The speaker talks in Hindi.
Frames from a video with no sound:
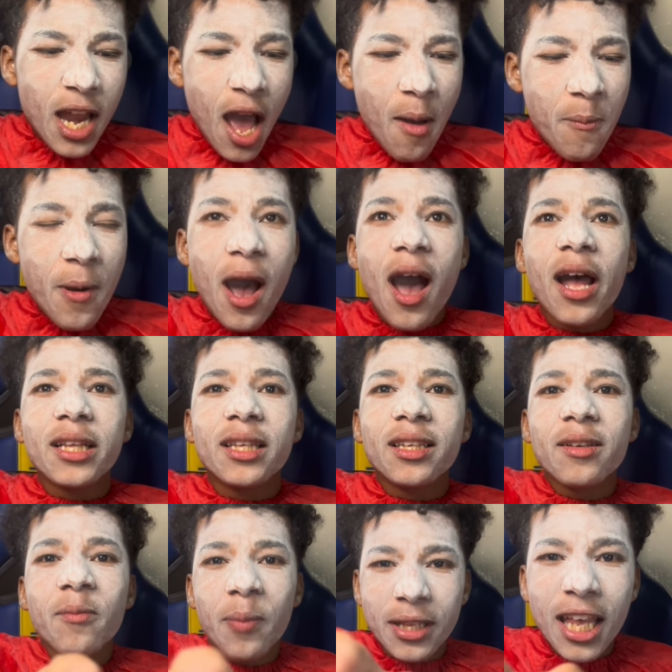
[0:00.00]
ना बात
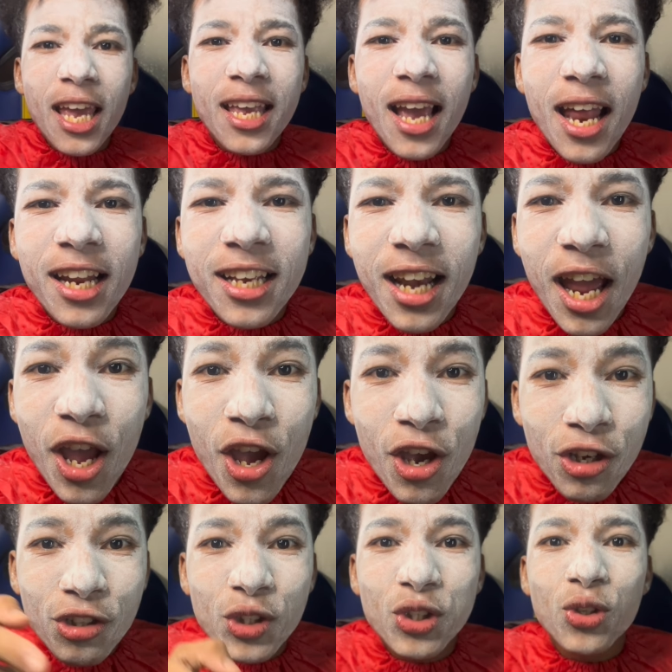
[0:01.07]
पता क्या निकला
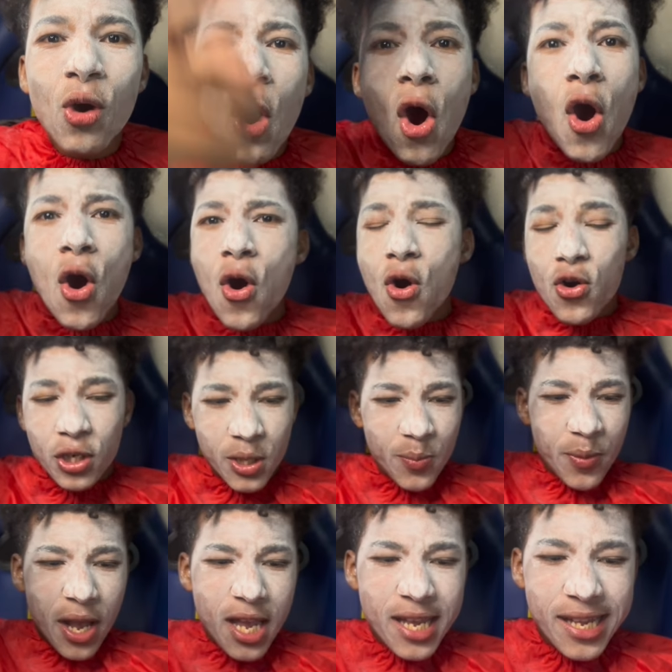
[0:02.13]
एक सूट
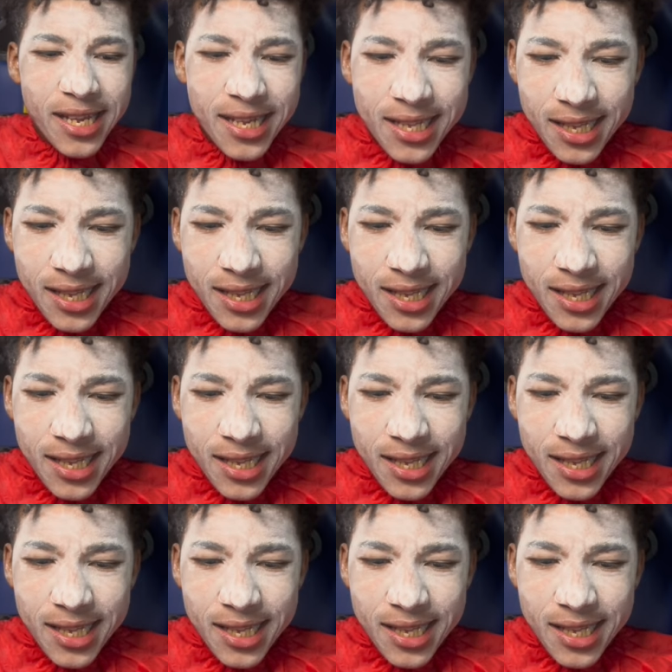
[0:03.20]
भाई